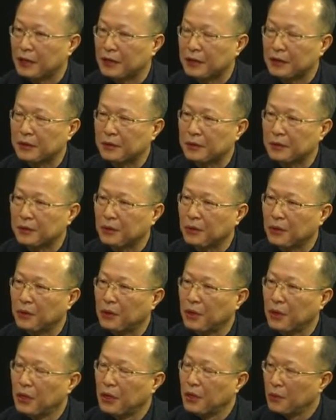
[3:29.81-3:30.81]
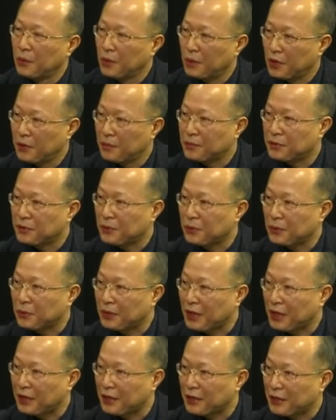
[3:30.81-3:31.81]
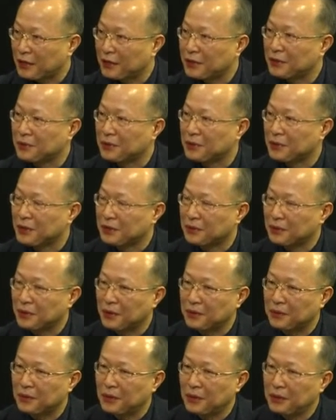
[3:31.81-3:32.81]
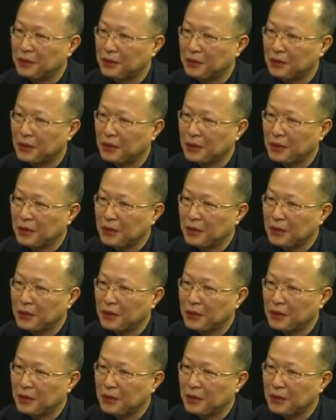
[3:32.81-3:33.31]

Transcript: 그리고 또 윌럼스 종양 같은 종양도 있고 예.